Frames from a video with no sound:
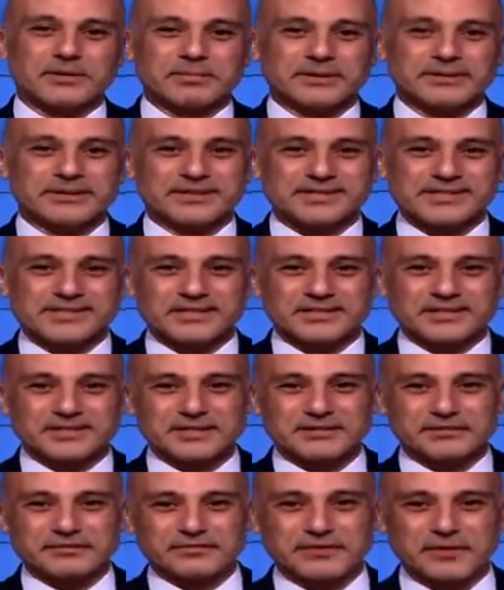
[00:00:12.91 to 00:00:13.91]
بدي
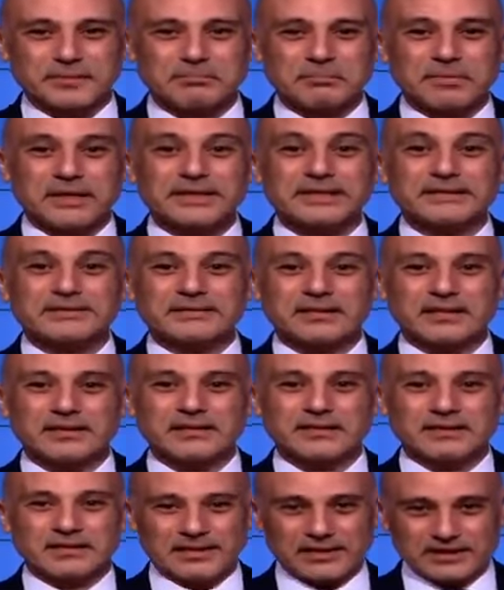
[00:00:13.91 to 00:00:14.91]
استضيف
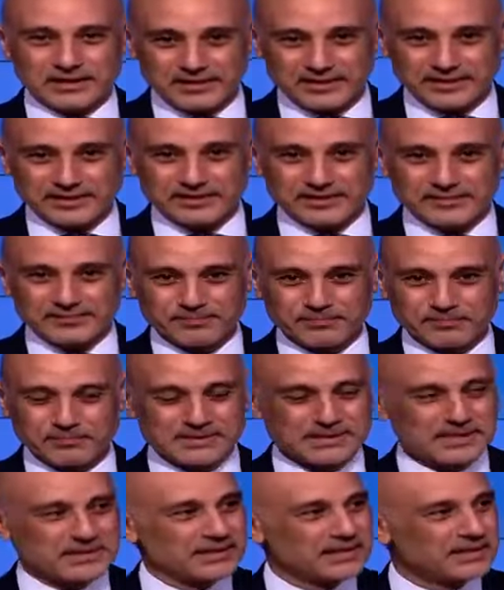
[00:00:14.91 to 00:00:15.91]
ماريتا الحلاني مساء